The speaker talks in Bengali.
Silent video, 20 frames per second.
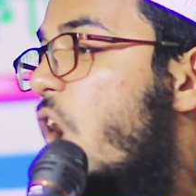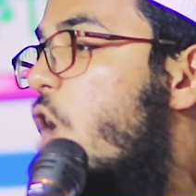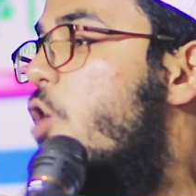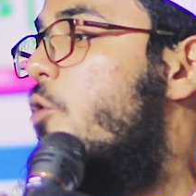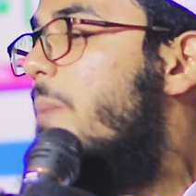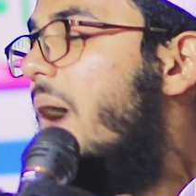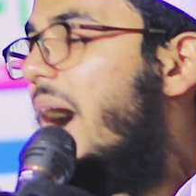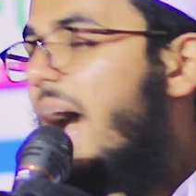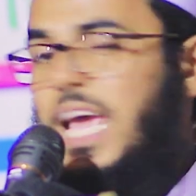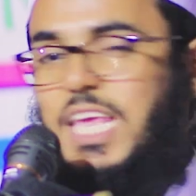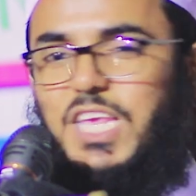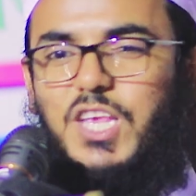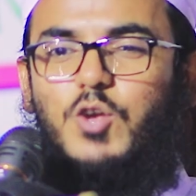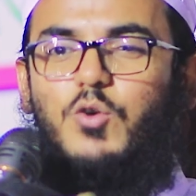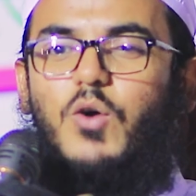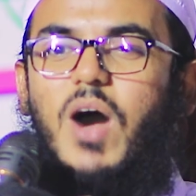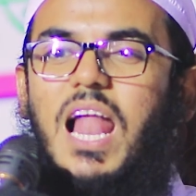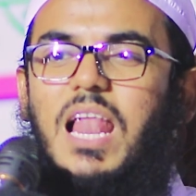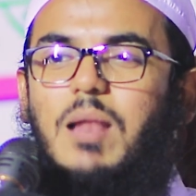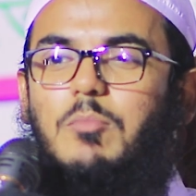ইয়াউমা
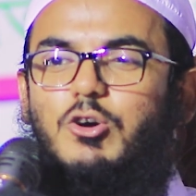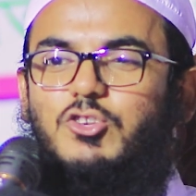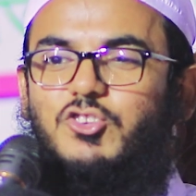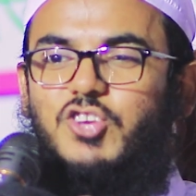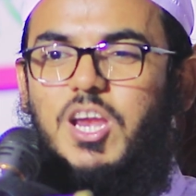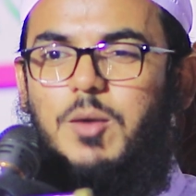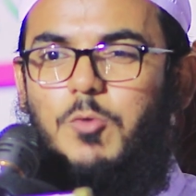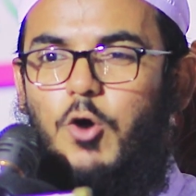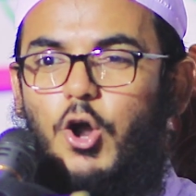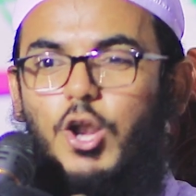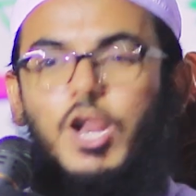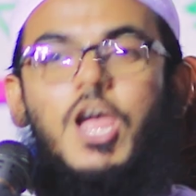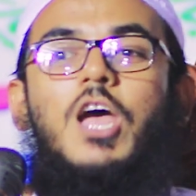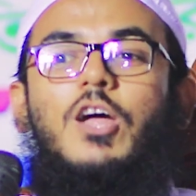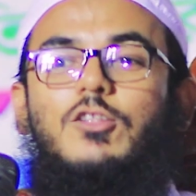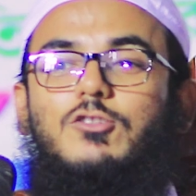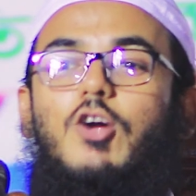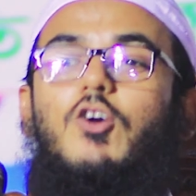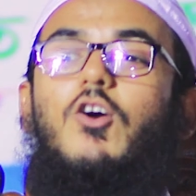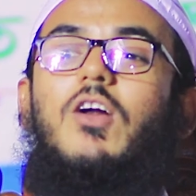আইয়ুহাল মুজরিমুন
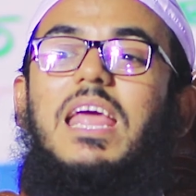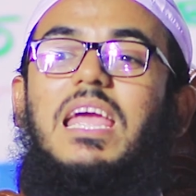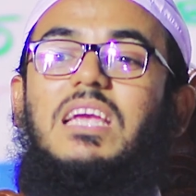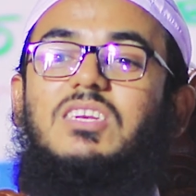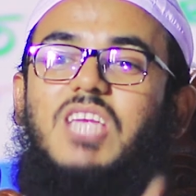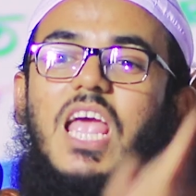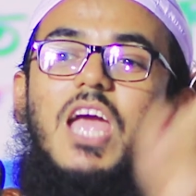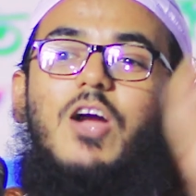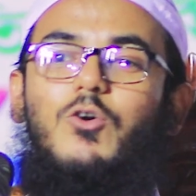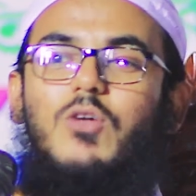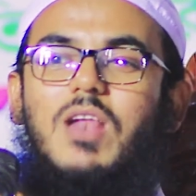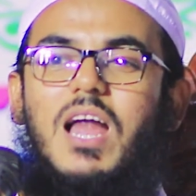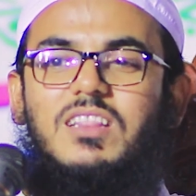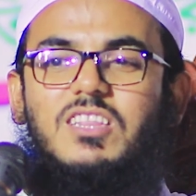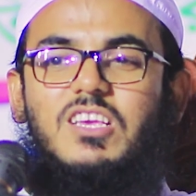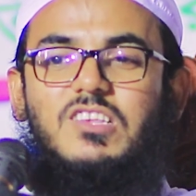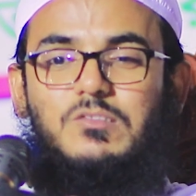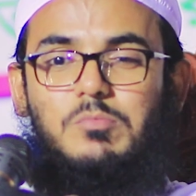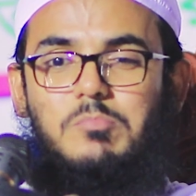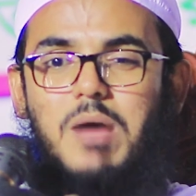তখন এই শেখুল
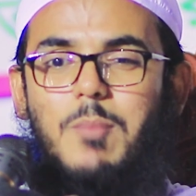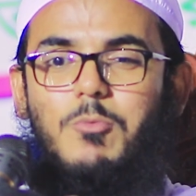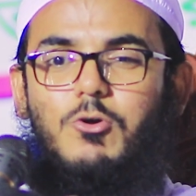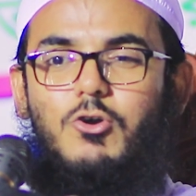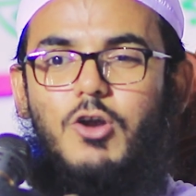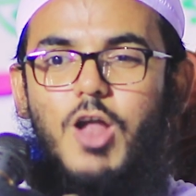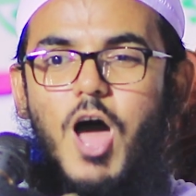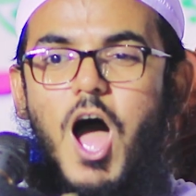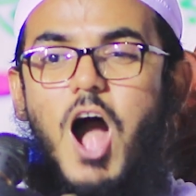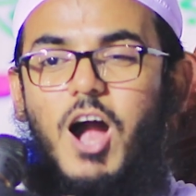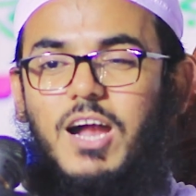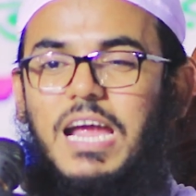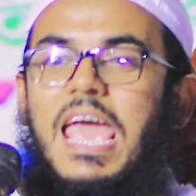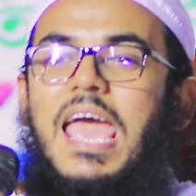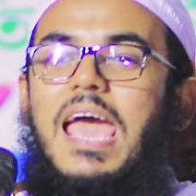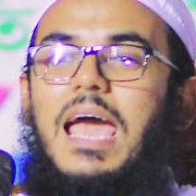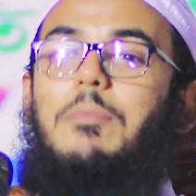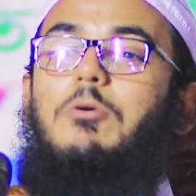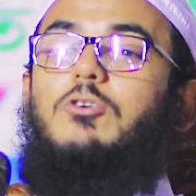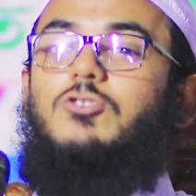হাদিস মামুনুল হক
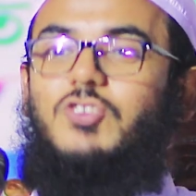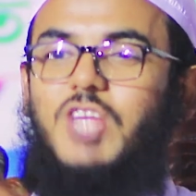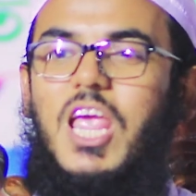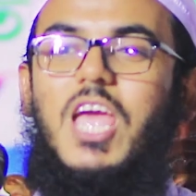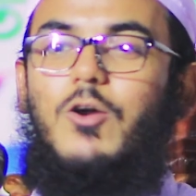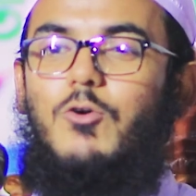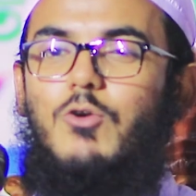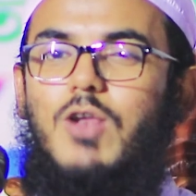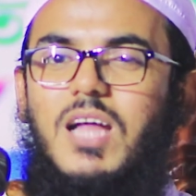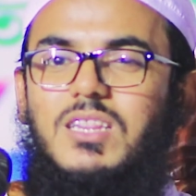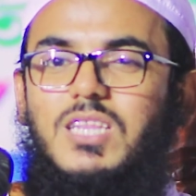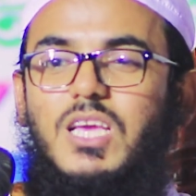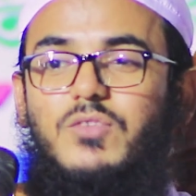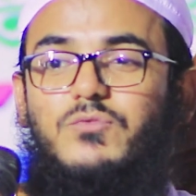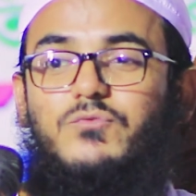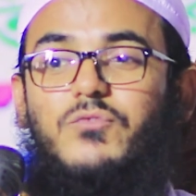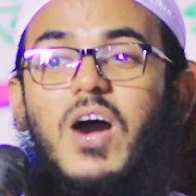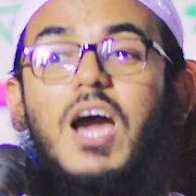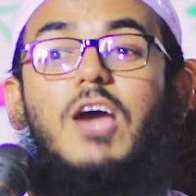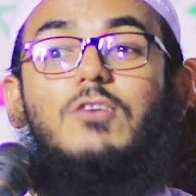এবং শেখুল হাদিস
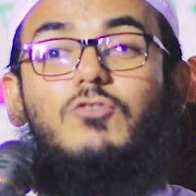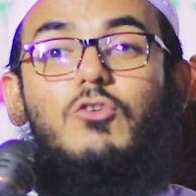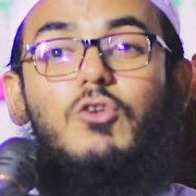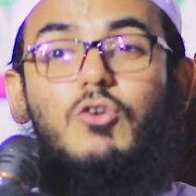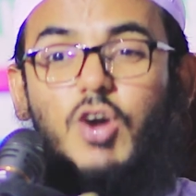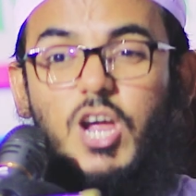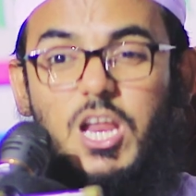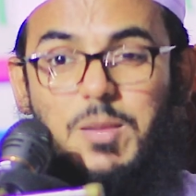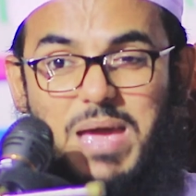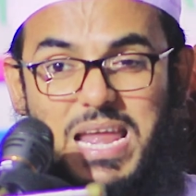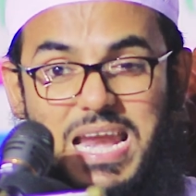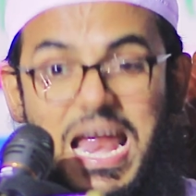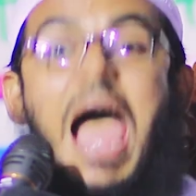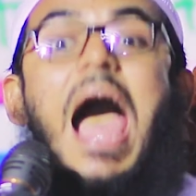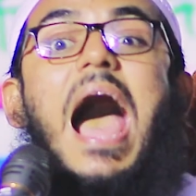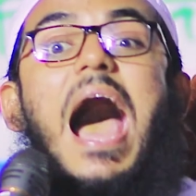ফয়জুল করিমের